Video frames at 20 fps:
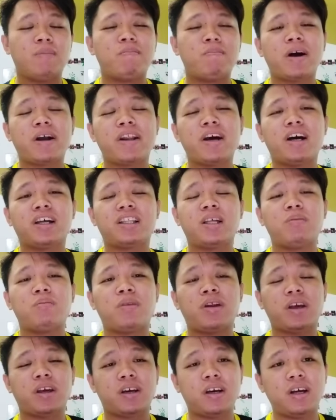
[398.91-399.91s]
Makna kata
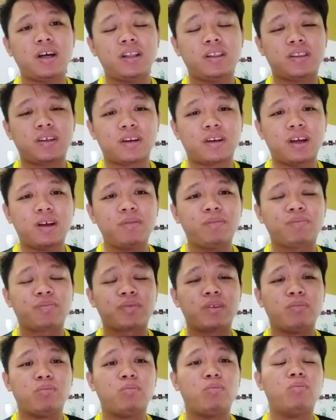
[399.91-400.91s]
mereka telah
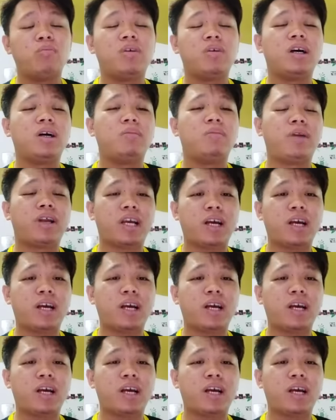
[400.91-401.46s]
um,